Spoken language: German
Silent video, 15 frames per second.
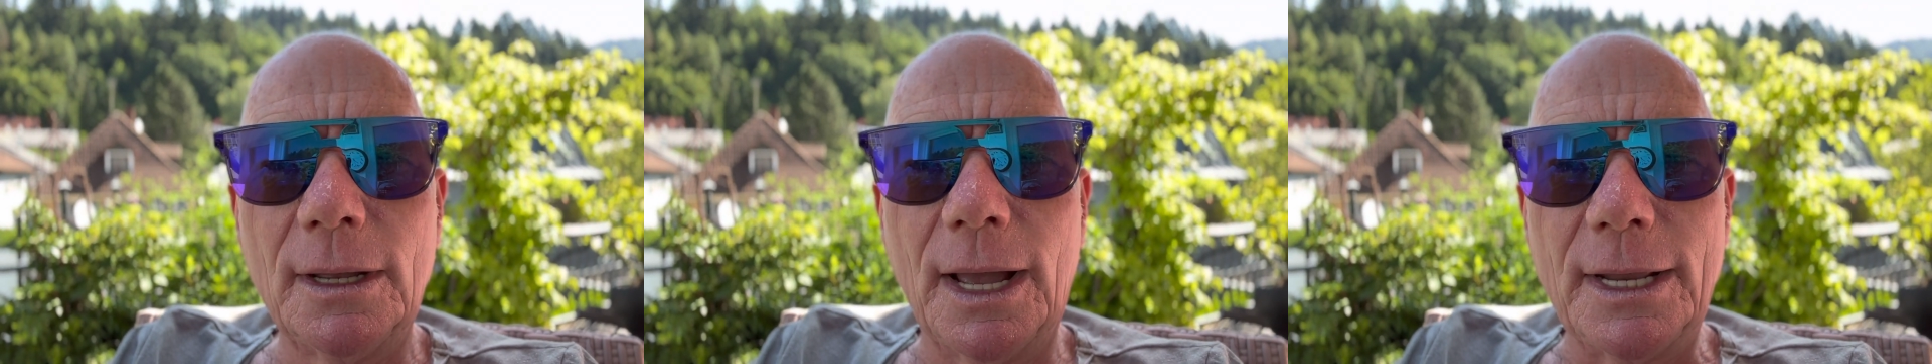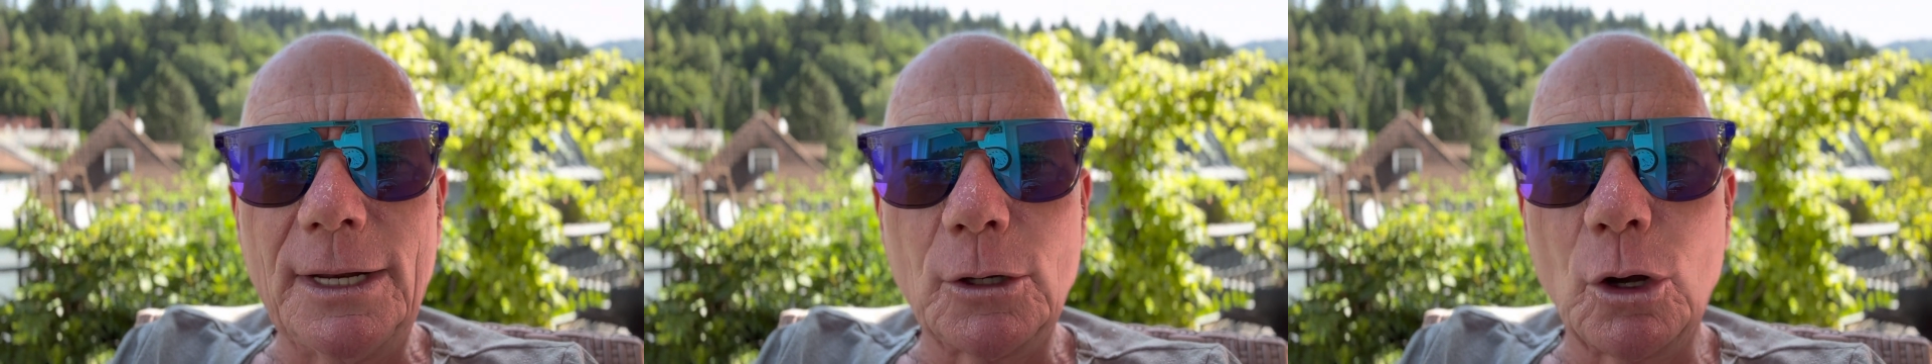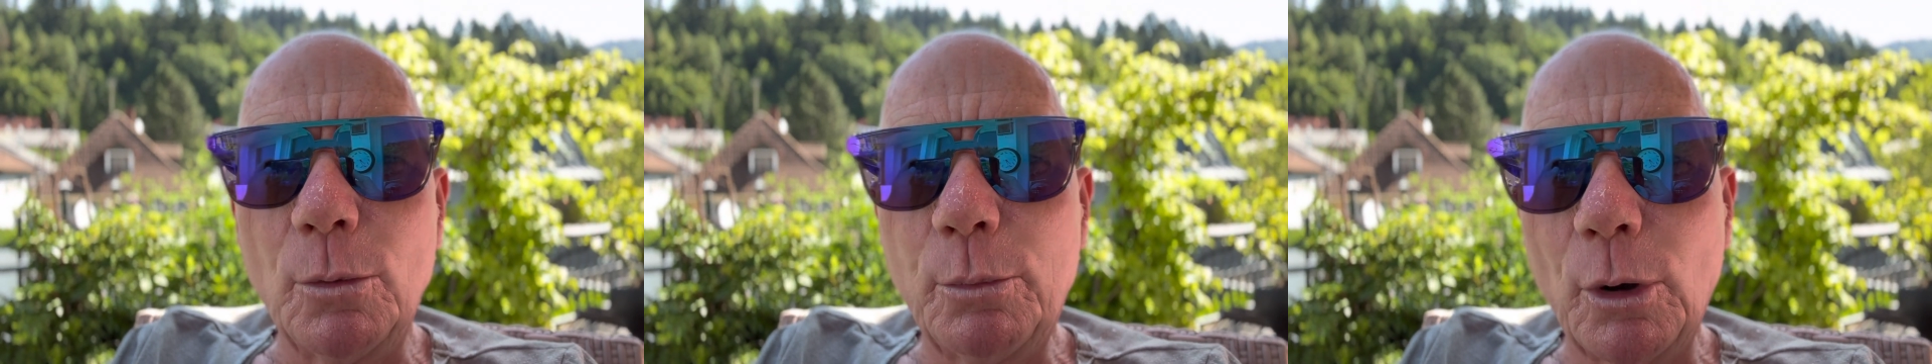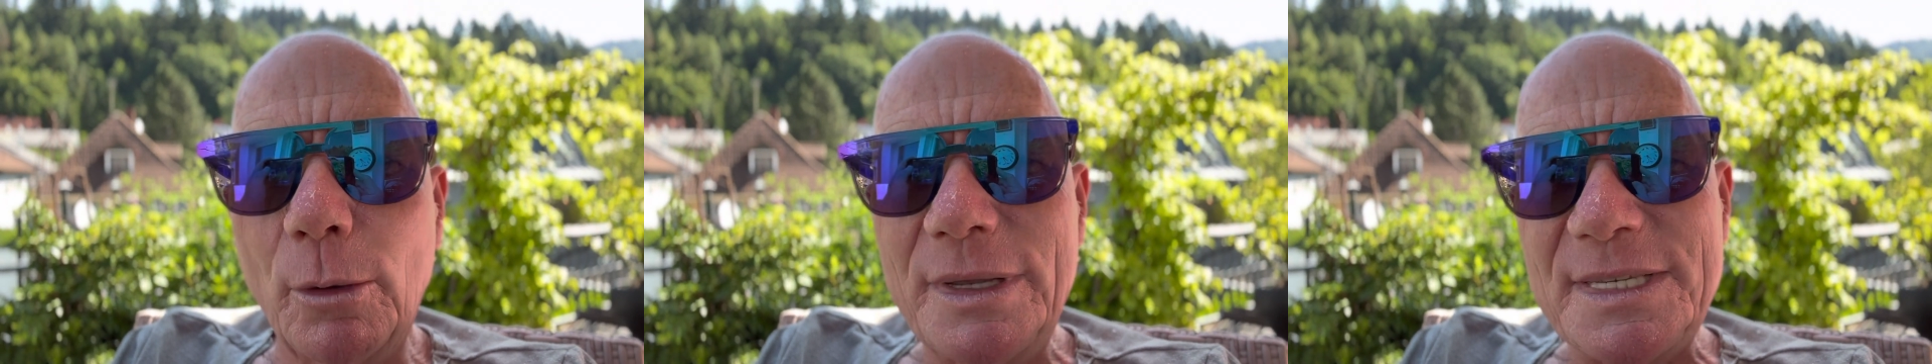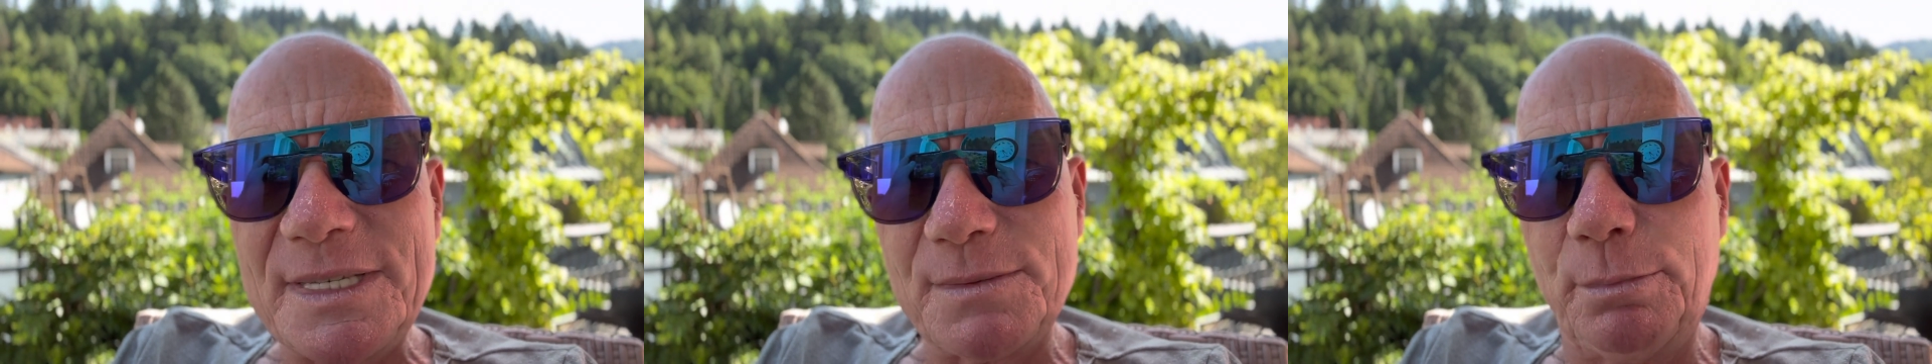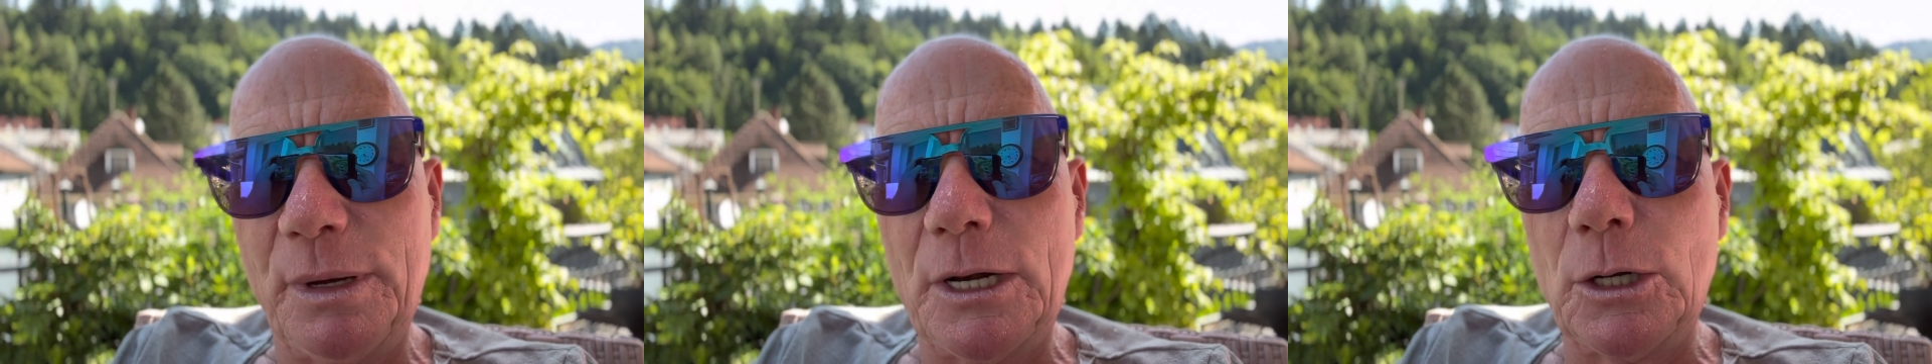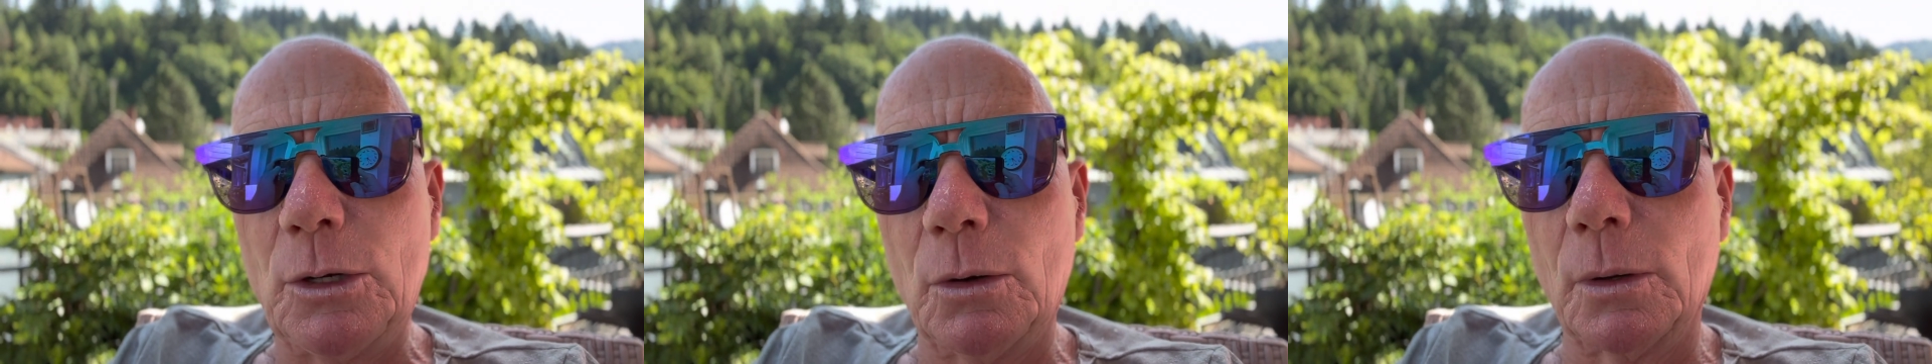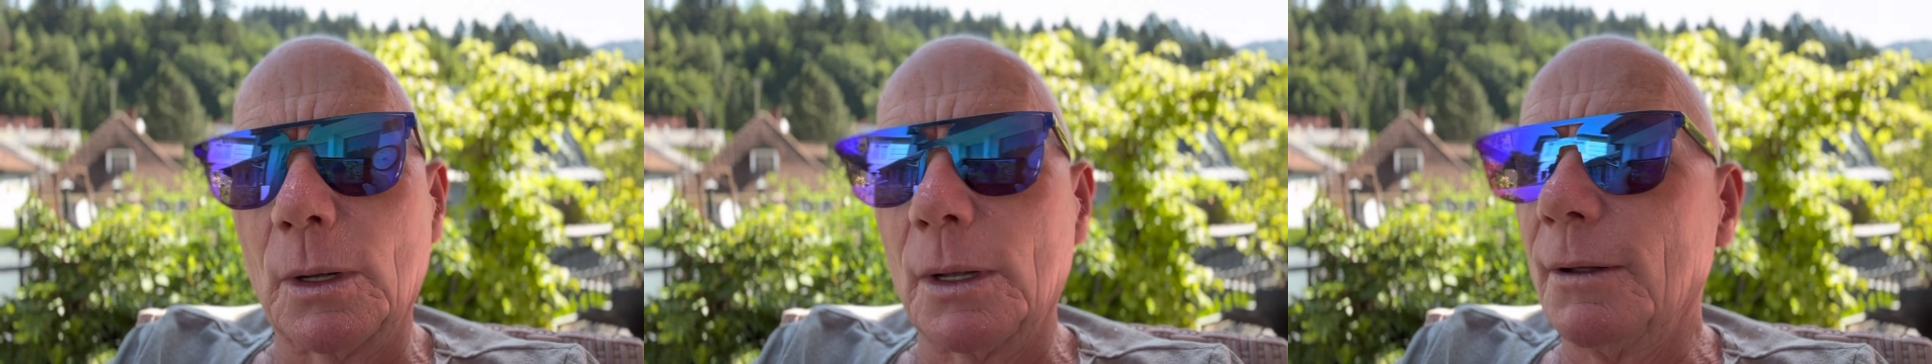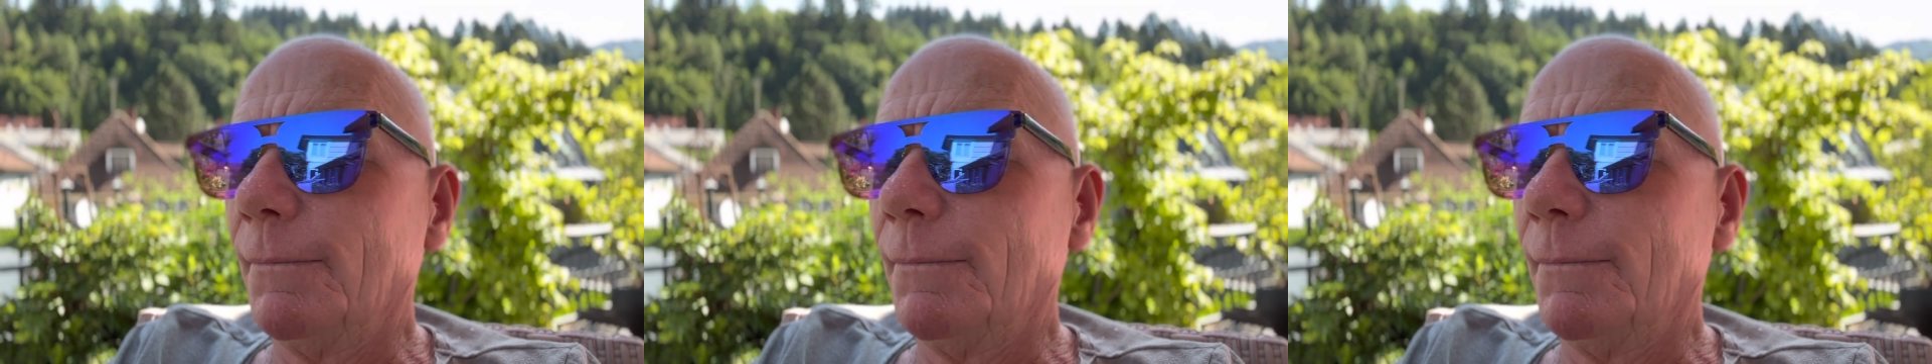eine Kompromissbildung.